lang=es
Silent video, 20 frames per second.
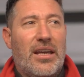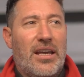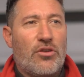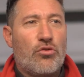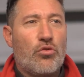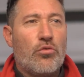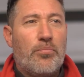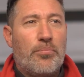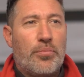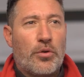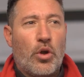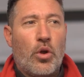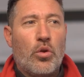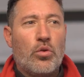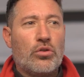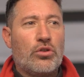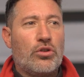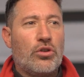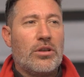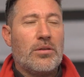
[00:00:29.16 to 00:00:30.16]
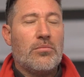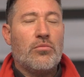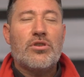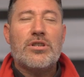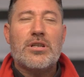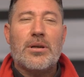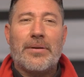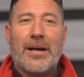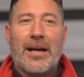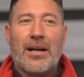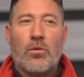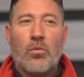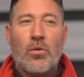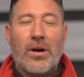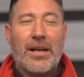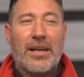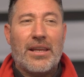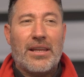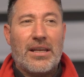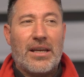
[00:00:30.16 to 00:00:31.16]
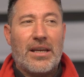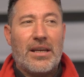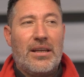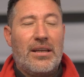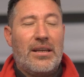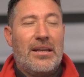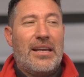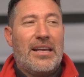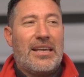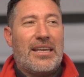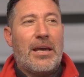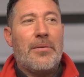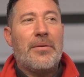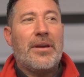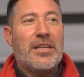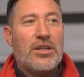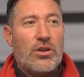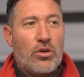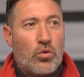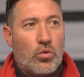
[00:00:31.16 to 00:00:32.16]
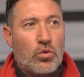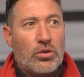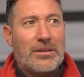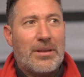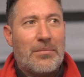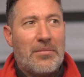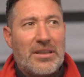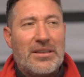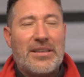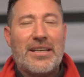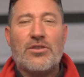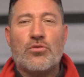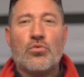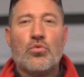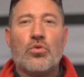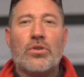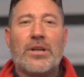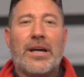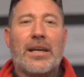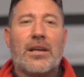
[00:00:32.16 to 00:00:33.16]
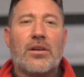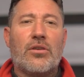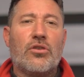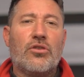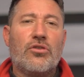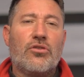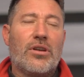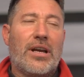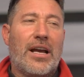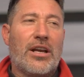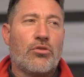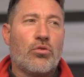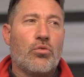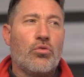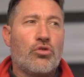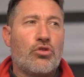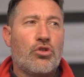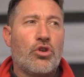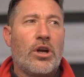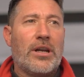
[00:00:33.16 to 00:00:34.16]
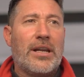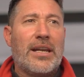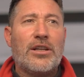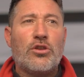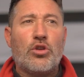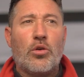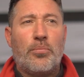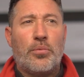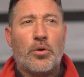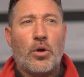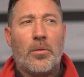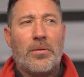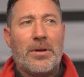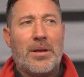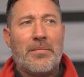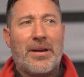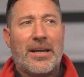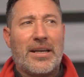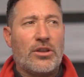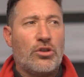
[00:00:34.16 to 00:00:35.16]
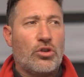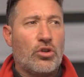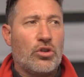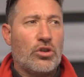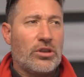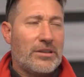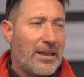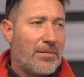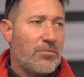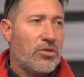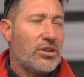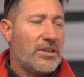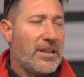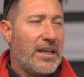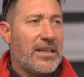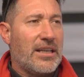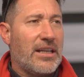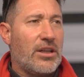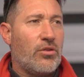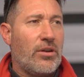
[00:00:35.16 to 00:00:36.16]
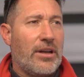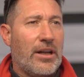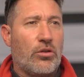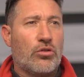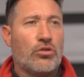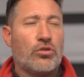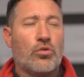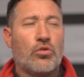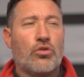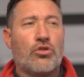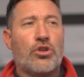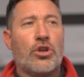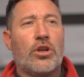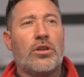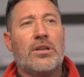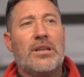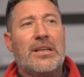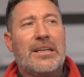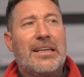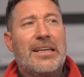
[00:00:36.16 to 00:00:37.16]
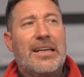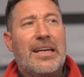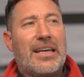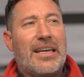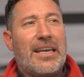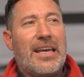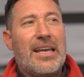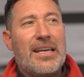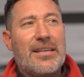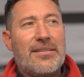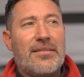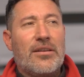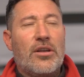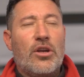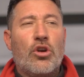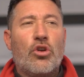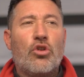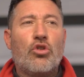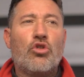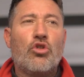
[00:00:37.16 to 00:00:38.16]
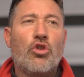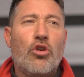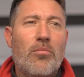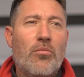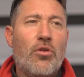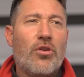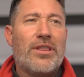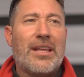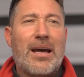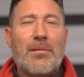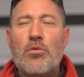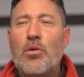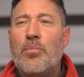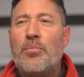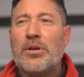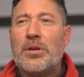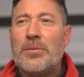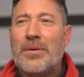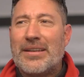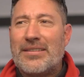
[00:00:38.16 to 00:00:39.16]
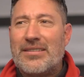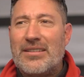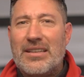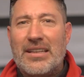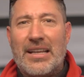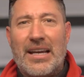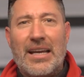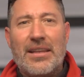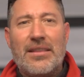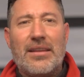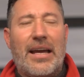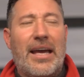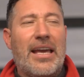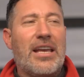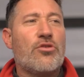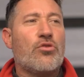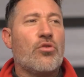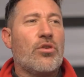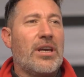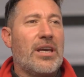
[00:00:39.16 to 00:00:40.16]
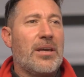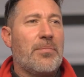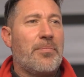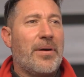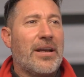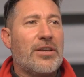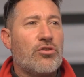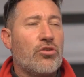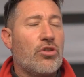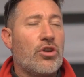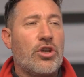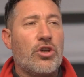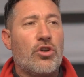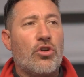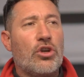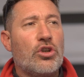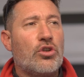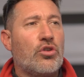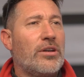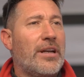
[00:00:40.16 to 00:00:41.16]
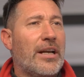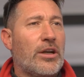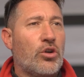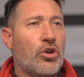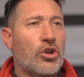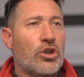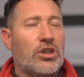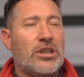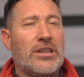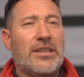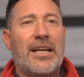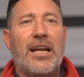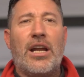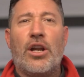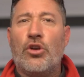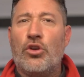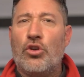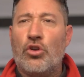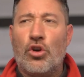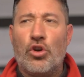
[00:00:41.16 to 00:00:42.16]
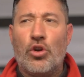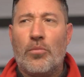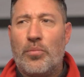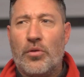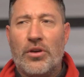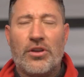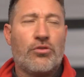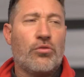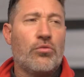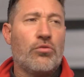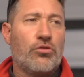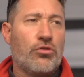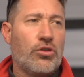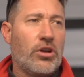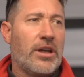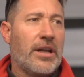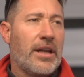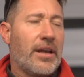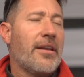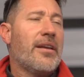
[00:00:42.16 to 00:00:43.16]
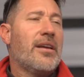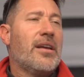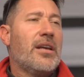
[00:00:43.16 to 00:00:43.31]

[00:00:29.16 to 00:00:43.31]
es un producto de mucha vanguardia que ha venido justamente a ayudarnos a solucionar estos problemas que todos estamos teniendo en la construcción, que es ¿Cómo damos privacidad a esos espacios que hoy con la cortina no lo puede solucionar?